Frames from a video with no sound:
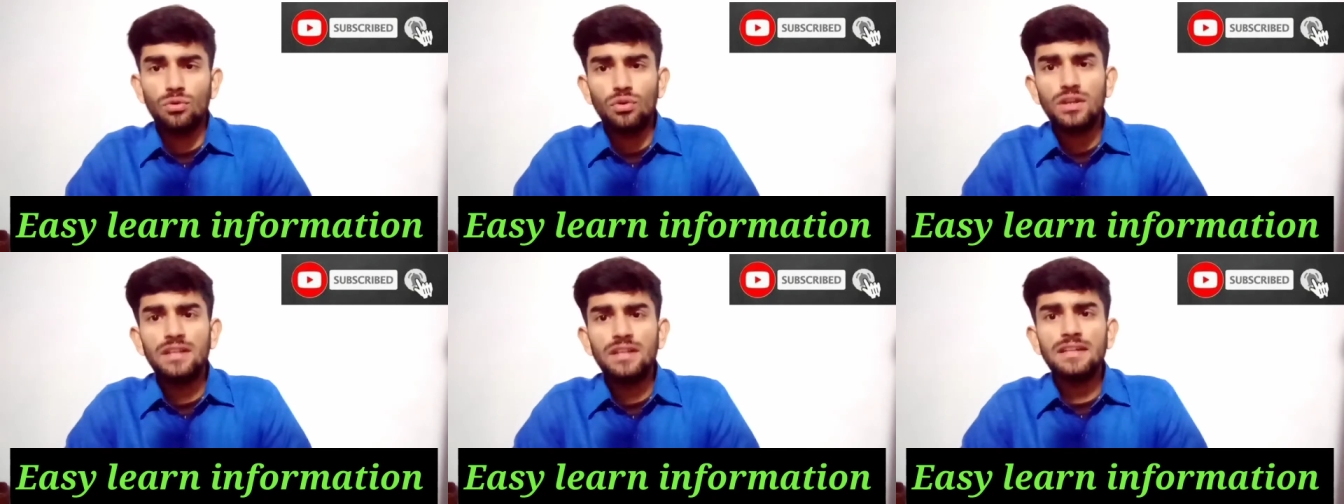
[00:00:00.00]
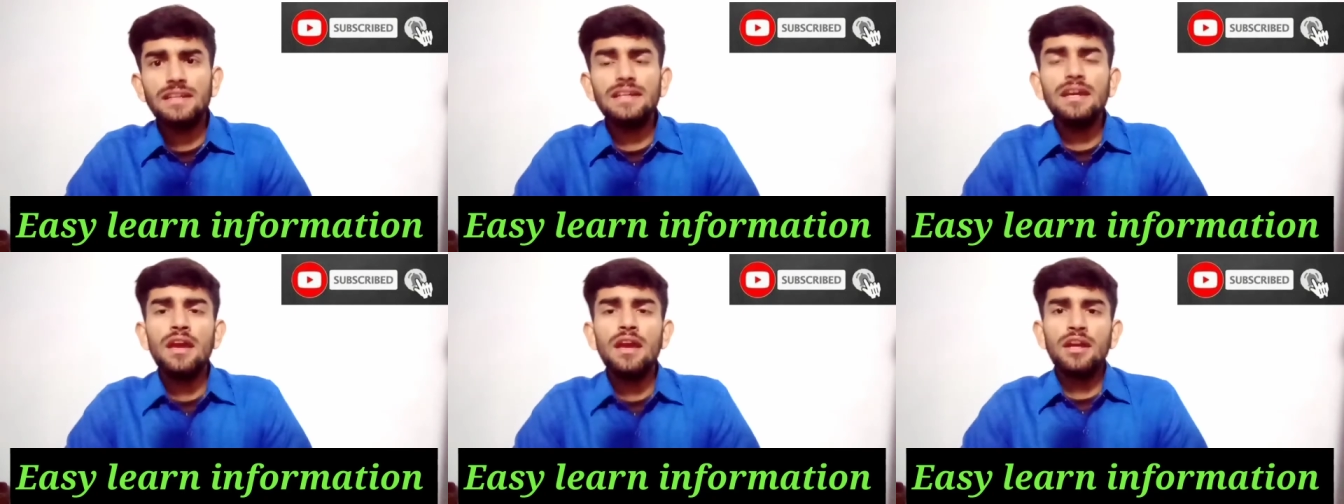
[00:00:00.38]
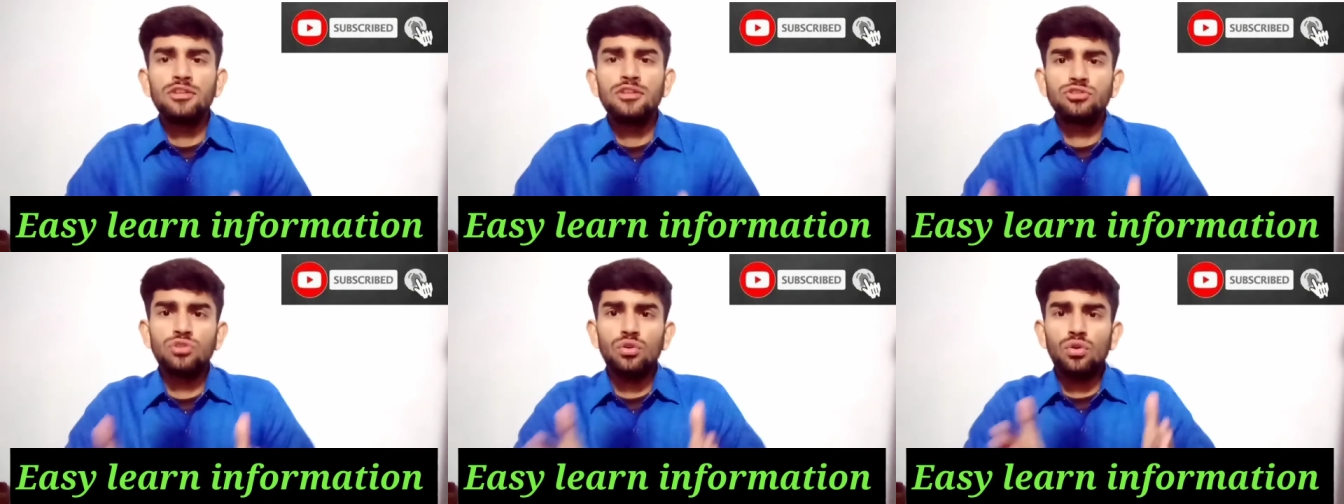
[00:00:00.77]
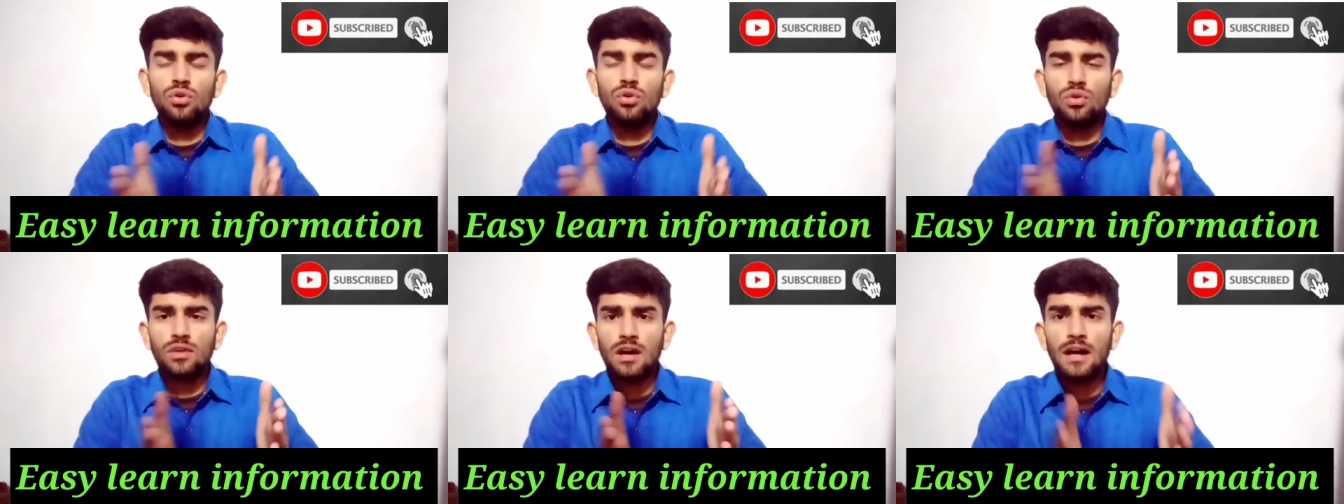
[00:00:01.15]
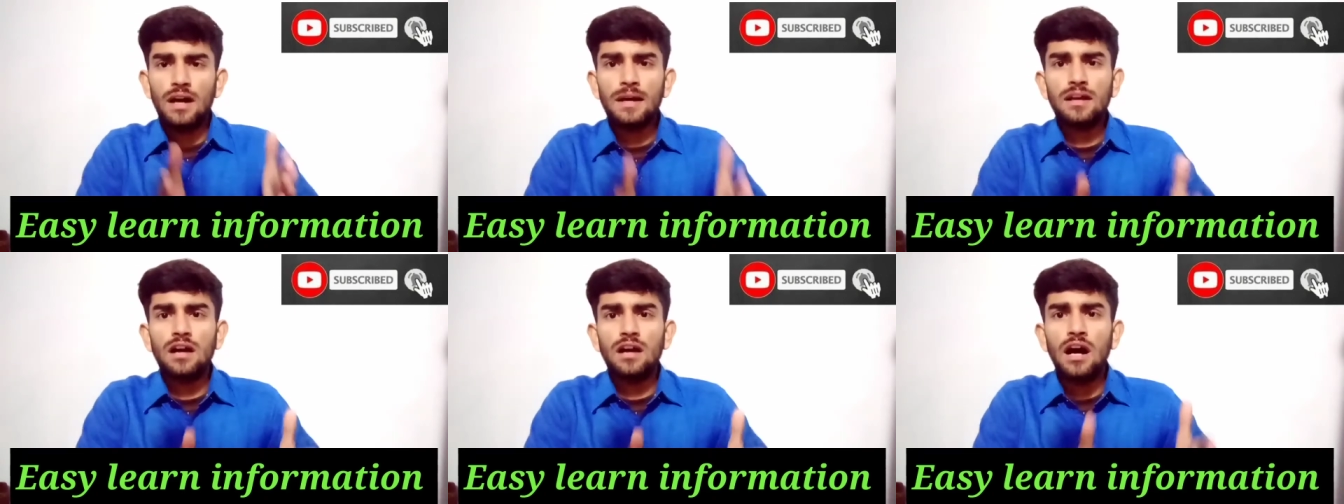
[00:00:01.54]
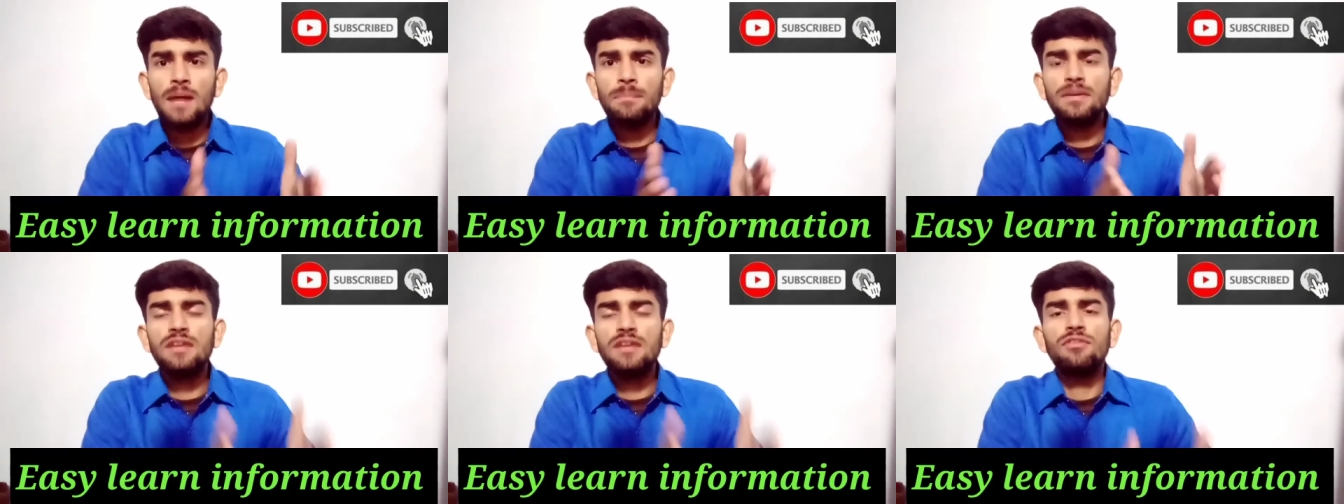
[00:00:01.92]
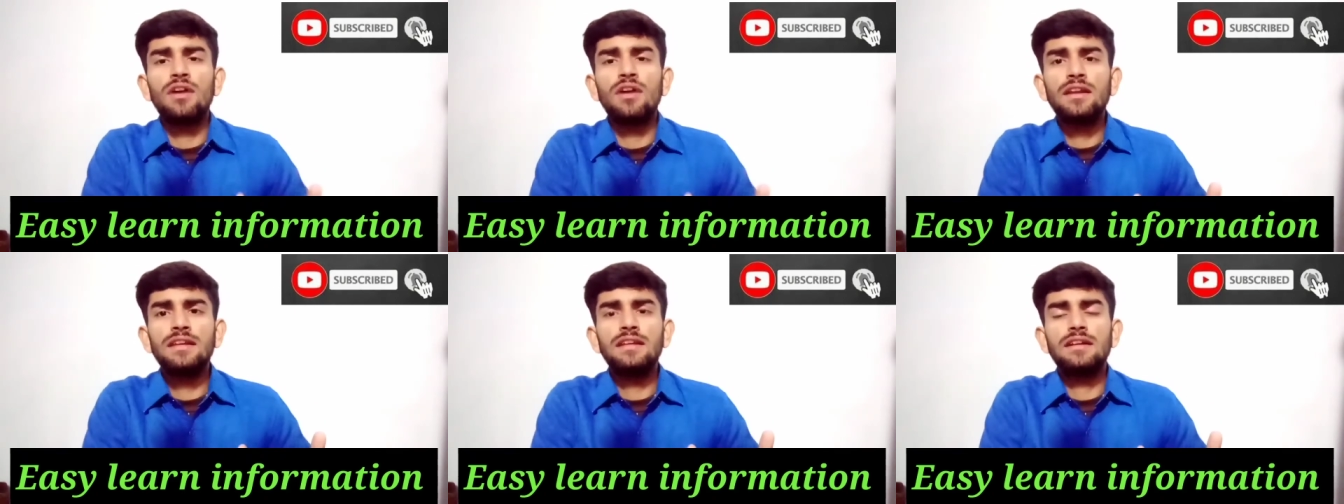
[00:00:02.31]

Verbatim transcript: और इनकी जो का, काम की वर्क